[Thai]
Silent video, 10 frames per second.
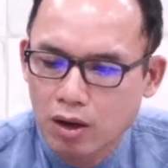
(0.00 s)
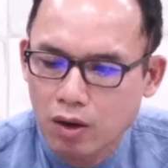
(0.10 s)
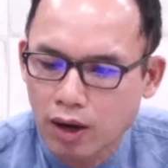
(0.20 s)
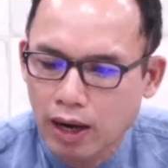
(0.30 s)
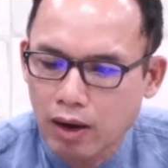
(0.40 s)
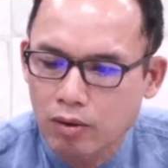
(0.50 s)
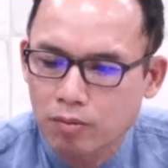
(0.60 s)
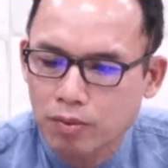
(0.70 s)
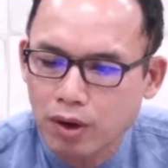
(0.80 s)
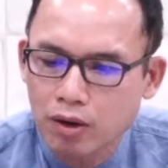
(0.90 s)
ของเขา
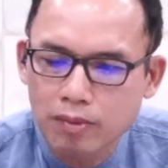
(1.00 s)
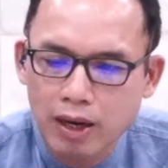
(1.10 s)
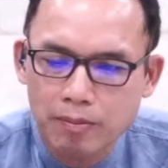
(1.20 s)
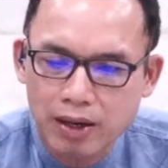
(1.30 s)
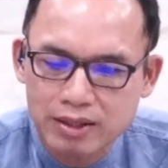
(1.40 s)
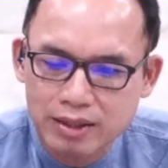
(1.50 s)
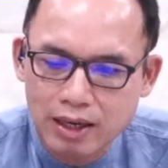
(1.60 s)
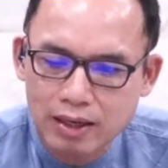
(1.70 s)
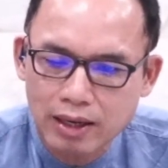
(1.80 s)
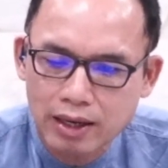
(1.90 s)
พร้อมกับกษัตริ
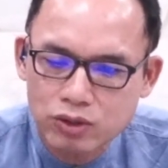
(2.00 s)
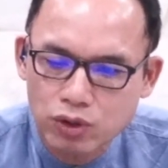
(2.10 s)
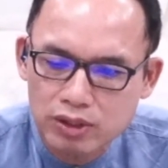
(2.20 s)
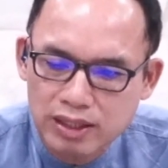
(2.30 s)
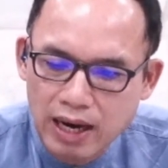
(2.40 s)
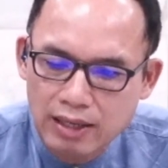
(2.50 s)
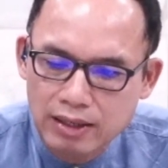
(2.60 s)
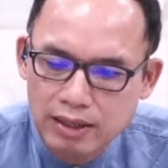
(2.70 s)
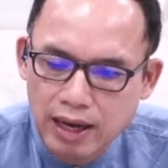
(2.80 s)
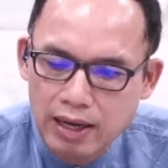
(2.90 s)
ย์และชนชาติ
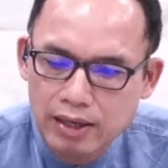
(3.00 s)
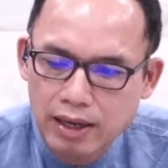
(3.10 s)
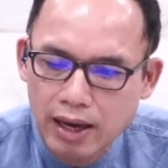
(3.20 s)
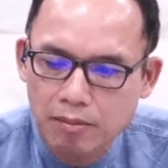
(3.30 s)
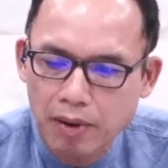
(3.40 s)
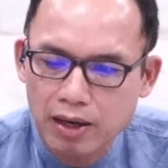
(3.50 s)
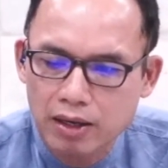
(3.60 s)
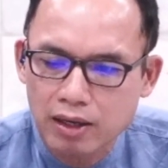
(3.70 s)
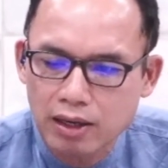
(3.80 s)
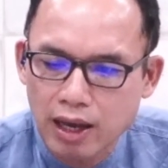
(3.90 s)
ทั้งหลาย แห่งแผ่น
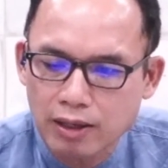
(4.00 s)
ดินนั้น